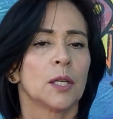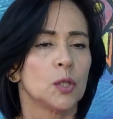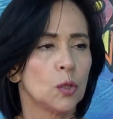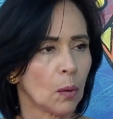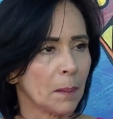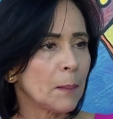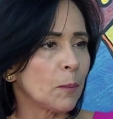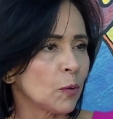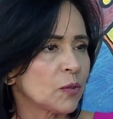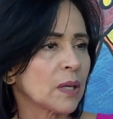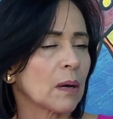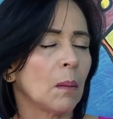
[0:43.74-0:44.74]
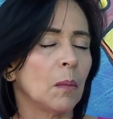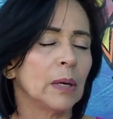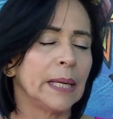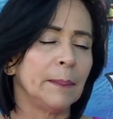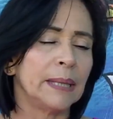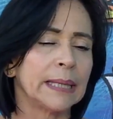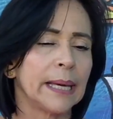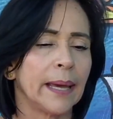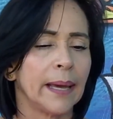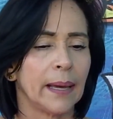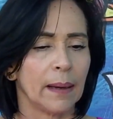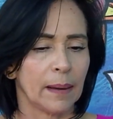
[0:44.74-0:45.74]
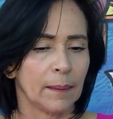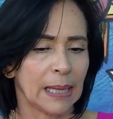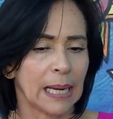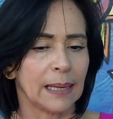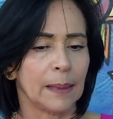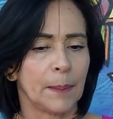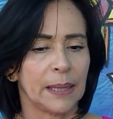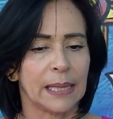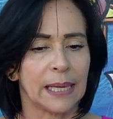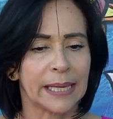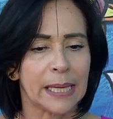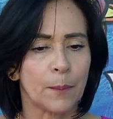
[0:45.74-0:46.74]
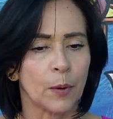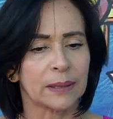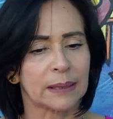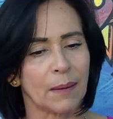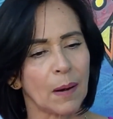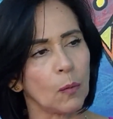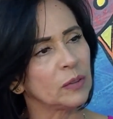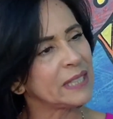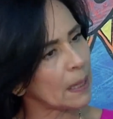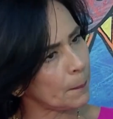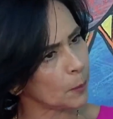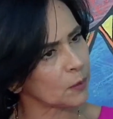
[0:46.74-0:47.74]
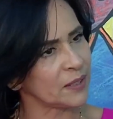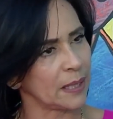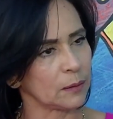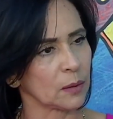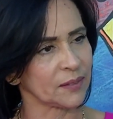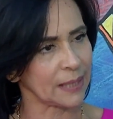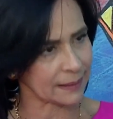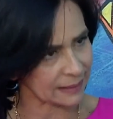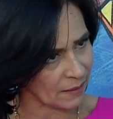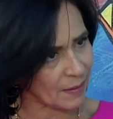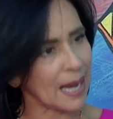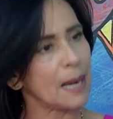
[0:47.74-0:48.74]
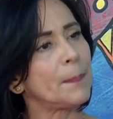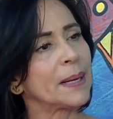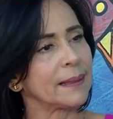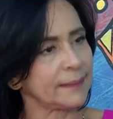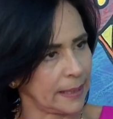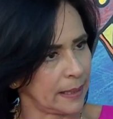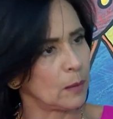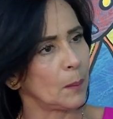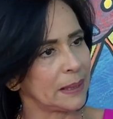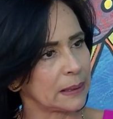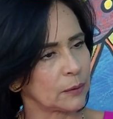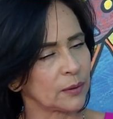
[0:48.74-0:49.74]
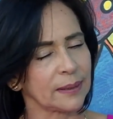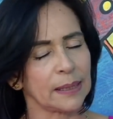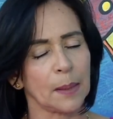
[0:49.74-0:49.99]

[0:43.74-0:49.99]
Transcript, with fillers: Yo me puse como límite, eh, ¿verdad? Le pedí al equipo de trabajo un 10%, o sea, trabajar para seguir aumentando ese